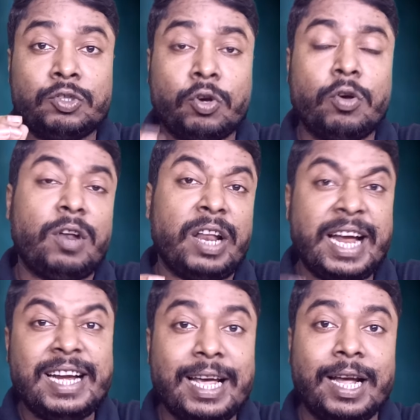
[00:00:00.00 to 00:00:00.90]
जो
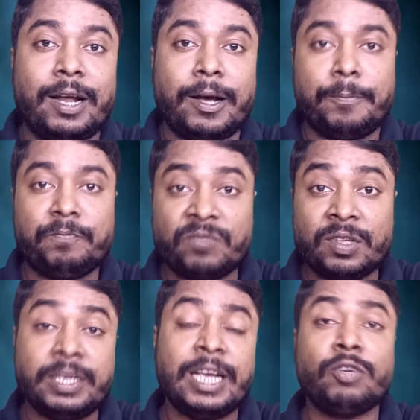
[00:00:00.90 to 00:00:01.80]
लाइनें हैं ना
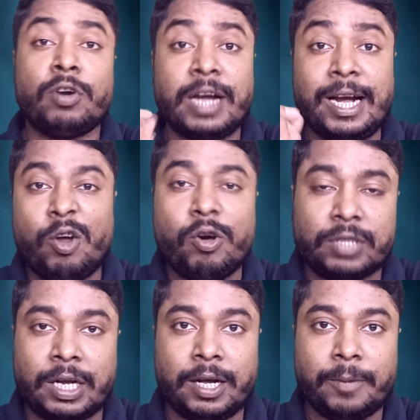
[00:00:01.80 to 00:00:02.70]
ये जो
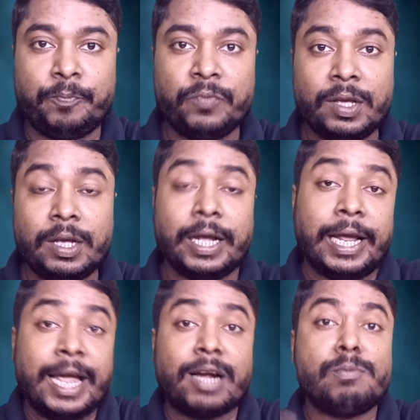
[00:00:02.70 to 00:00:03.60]
डायलॉग्स हैं ना
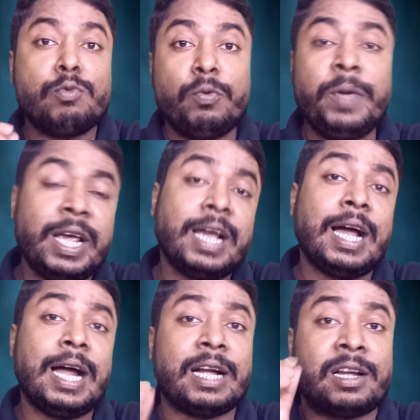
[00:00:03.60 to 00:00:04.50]
एक मूवी
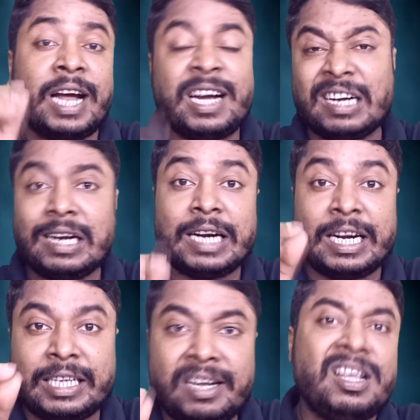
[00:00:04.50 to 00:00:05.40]
का टाइटल का
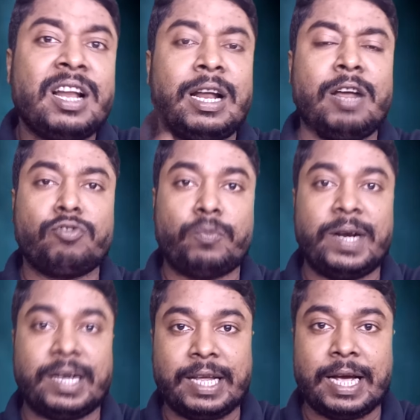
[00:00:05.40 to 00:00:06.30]
टीजर
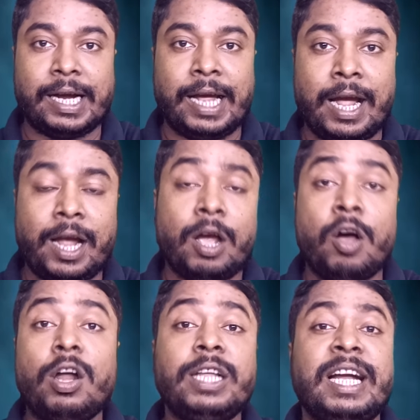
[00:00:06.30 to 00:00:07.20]
अनाउंसमेंट किया गया है
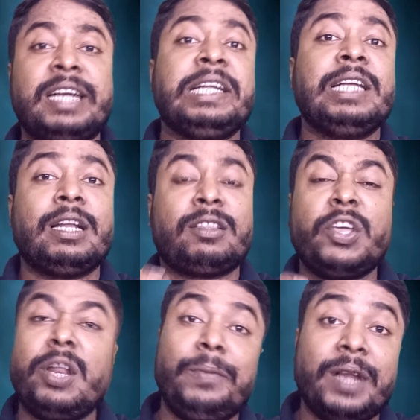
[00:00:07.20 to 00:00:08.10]
और ये टीजर
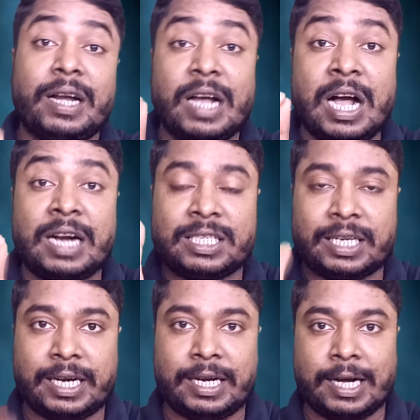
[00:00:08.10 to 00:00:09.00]
तीन मिनट आठ
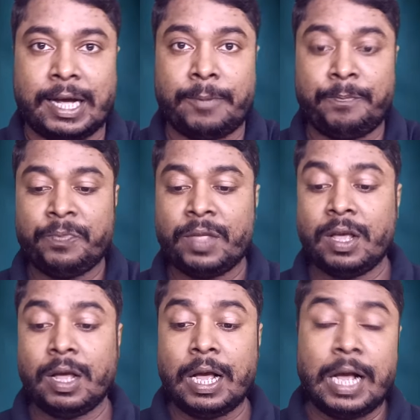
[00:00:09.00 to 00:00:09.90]
सेकंड का है
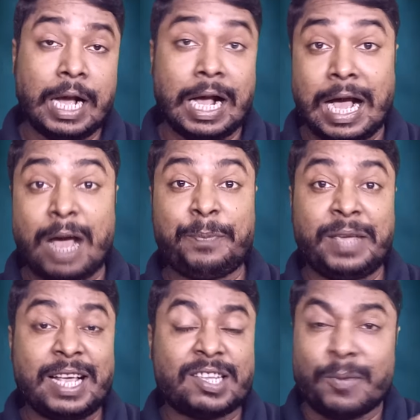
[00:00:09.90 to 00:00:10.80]
आप
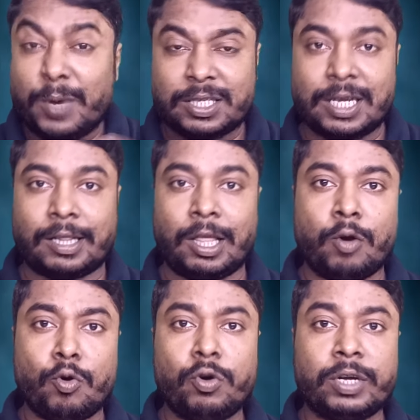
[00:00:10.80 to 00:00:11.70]
ये समझ सकते
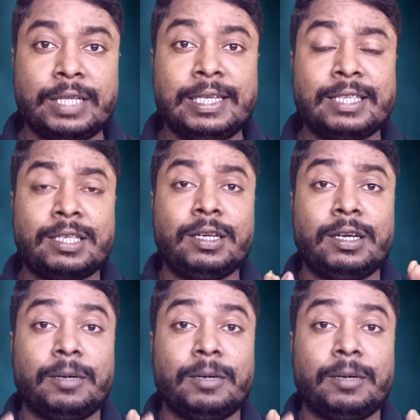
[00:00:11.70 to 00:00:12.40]
हो कि जिस